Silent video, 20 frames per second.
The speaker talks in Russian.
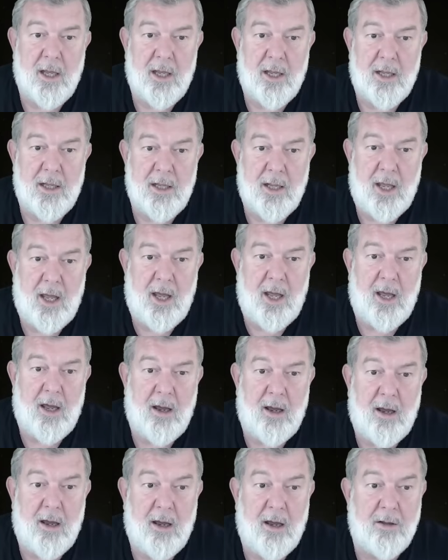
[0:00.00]

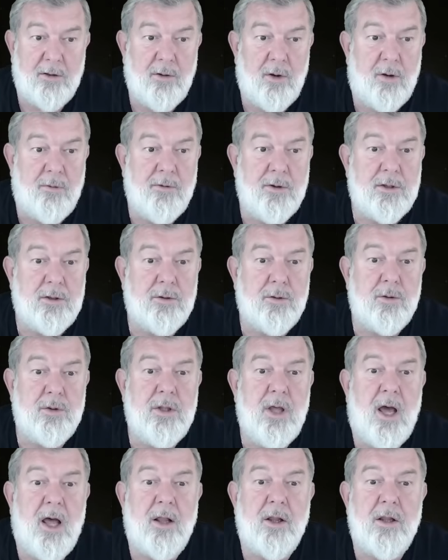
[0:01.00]
да, оно вот
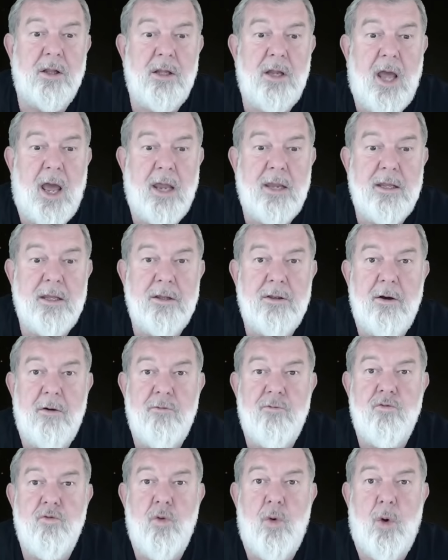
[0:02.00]
туда у Леонида
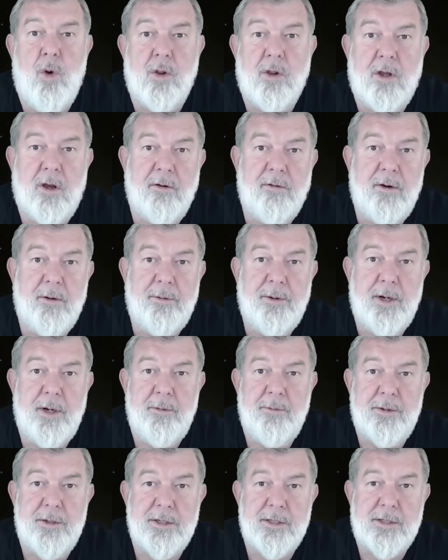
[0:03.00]
Волкова
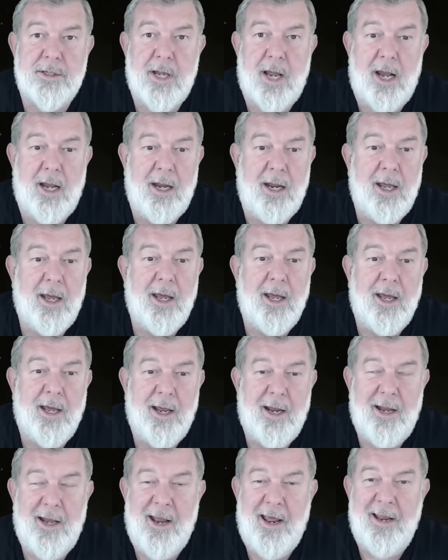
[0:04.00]
приписали.
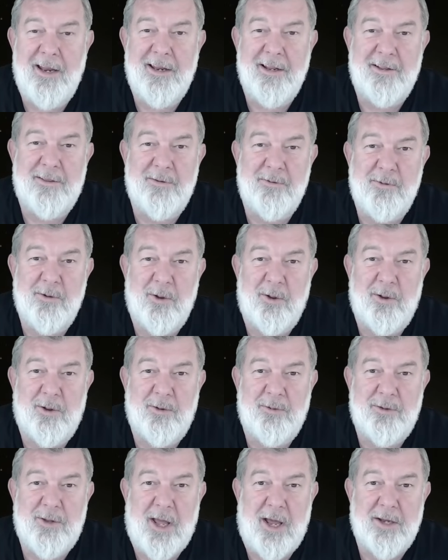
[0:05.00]
Леонид
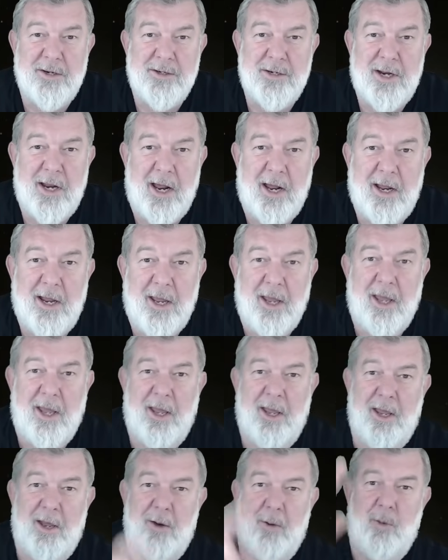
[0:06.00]
Волков так же, как
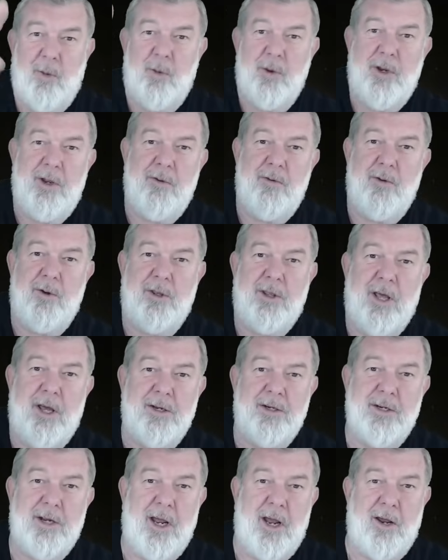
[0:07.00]
и у него,
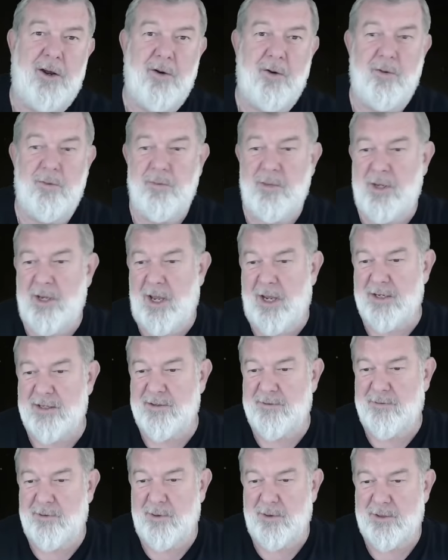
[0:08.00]
так же, как и у меня
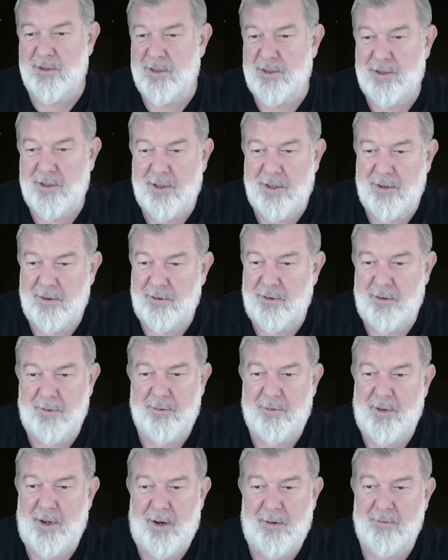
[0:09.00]
звездочка. Ну, это
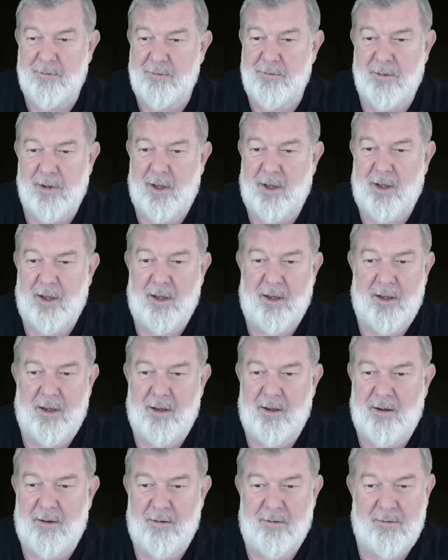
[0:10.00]
прям
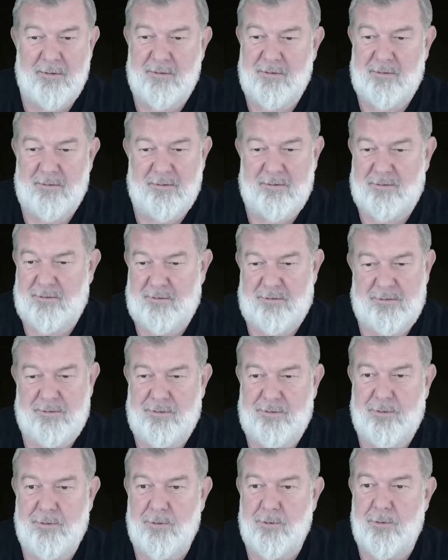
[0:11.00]
э,
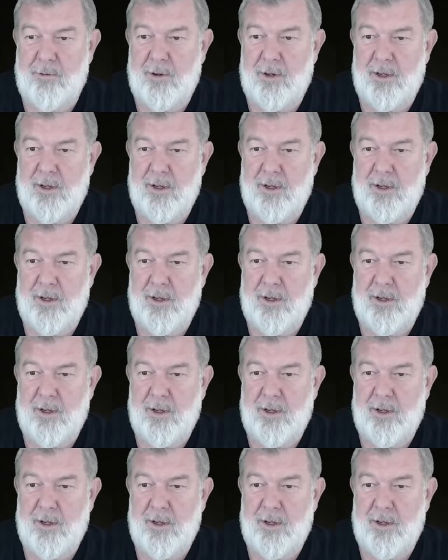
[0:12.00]
фу.